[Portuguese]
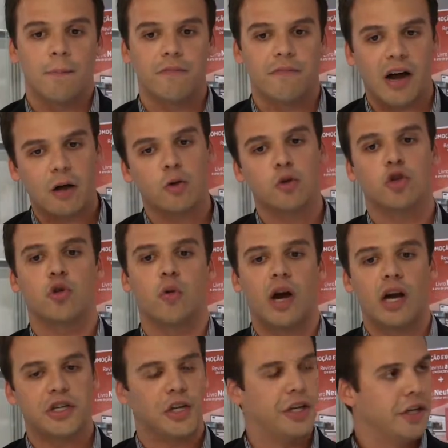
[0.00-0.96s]
vai
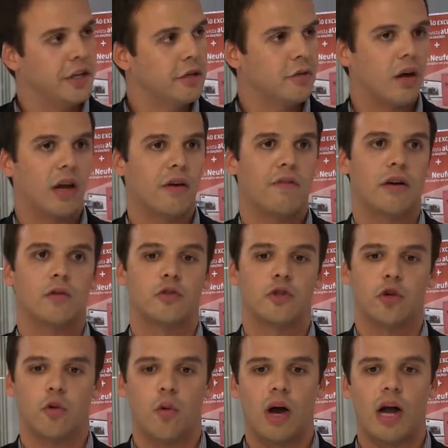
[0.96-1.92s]
continuar gerindo, ela vai
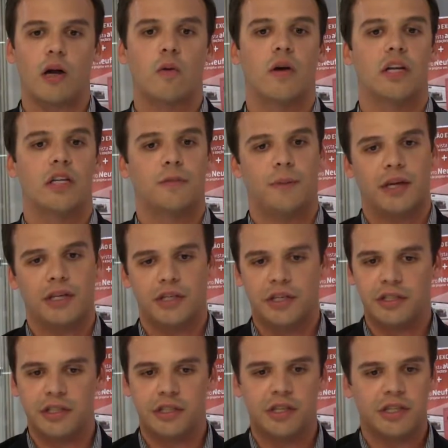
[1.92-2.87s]
continuar com a
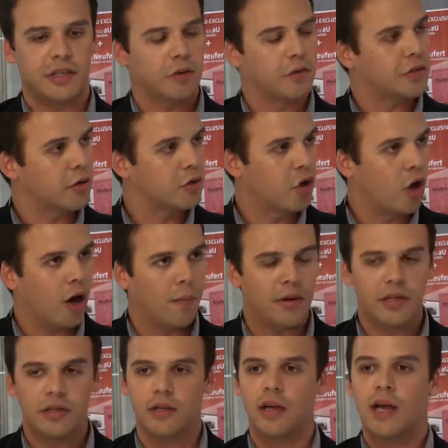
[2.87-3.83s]
expertise de execução de
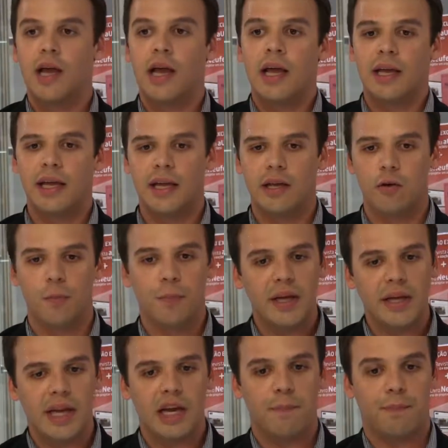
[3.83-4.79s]
obras e o
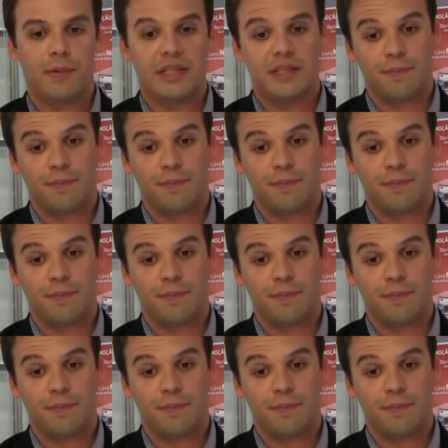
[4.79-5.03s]
BIM ele